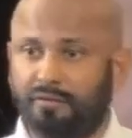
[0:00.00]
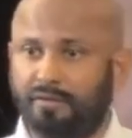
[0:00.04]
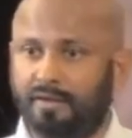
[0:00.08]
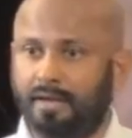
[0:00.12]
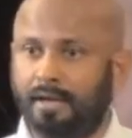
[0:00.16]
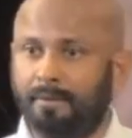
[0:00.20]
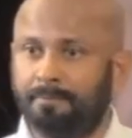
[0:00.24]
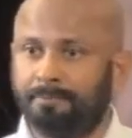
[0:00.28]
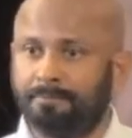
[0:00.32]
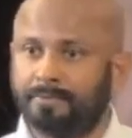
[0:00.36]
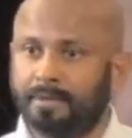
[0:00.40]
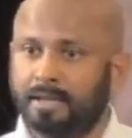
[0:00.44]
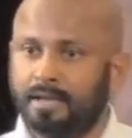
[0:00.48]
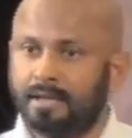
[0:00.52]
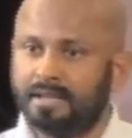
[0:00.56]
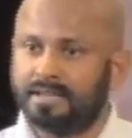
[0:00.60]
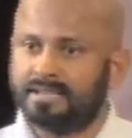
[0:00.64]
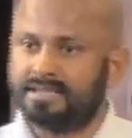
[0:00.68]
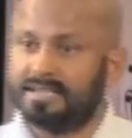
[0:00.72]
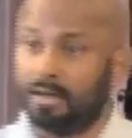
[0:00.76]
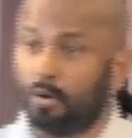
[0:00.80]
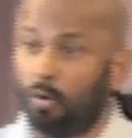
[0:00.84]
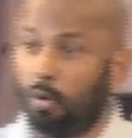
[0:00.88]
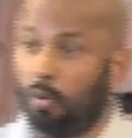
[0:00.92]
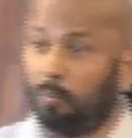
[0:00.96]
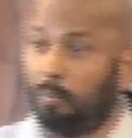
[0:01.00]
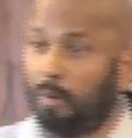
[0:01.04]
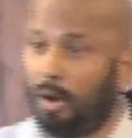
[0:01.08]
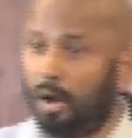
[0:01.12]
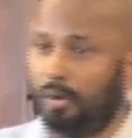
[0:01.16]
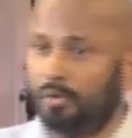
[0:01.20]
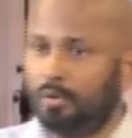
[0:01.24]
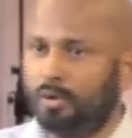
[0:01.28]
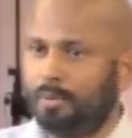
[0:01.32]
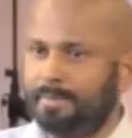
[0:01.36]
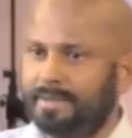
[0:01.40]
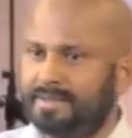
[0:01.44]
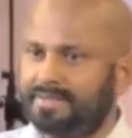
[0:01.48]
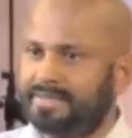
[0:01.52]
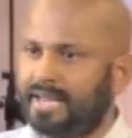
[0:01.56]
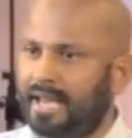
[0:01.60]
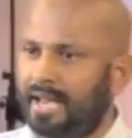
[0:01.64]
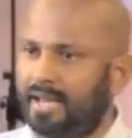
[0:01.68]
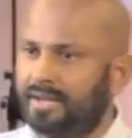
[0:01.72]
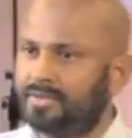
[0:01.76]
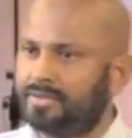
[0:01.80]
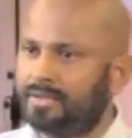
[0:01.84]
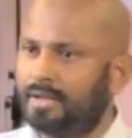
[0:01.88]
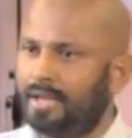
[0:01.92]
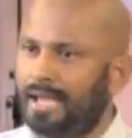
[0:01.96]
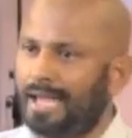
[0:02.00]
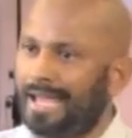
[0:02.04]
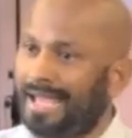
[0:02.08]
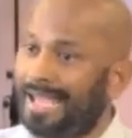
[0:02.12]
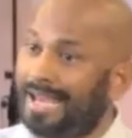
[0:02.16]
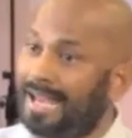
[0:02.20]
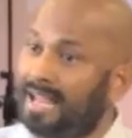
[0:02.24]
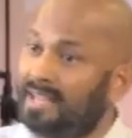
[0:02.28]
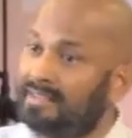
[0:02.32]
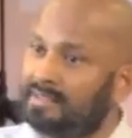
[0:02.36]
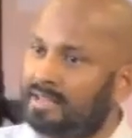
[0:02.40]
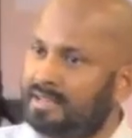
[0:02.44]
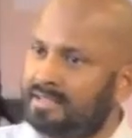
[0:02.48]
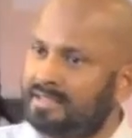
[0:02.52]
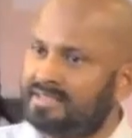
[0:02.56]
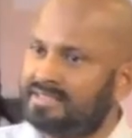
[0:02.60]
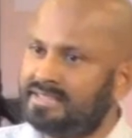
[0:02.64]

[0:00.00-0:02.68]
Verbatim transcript: Ce qu'on devrait faire, c'est reprendre le message